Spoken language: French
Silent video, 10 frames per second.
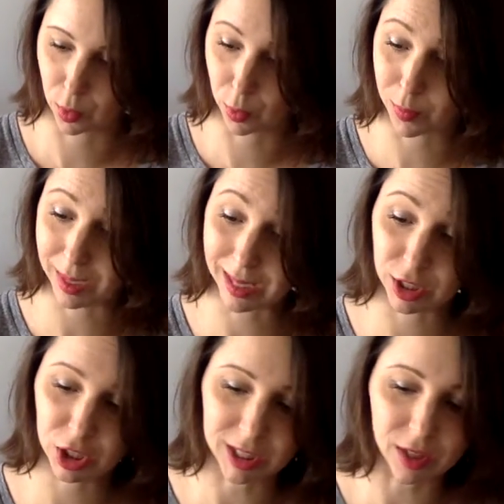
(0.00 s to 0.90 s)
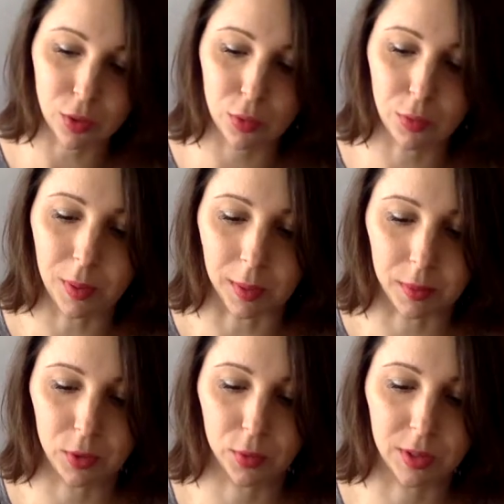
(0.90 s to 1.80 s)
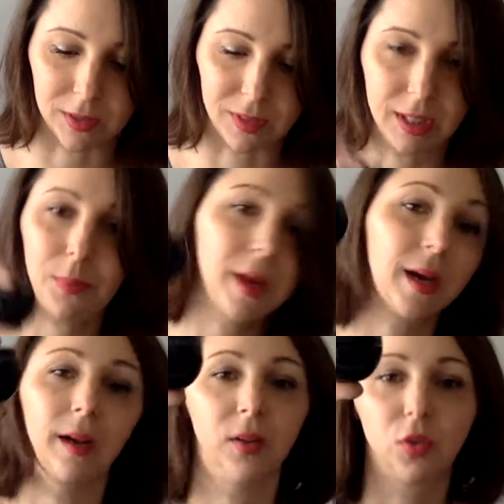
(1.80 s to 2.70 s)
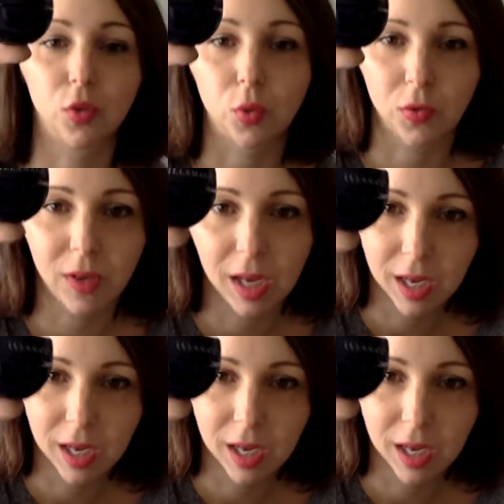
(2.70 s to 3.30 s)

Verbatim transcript: le packaging est super mignon, ça fait hyper classe je trouve.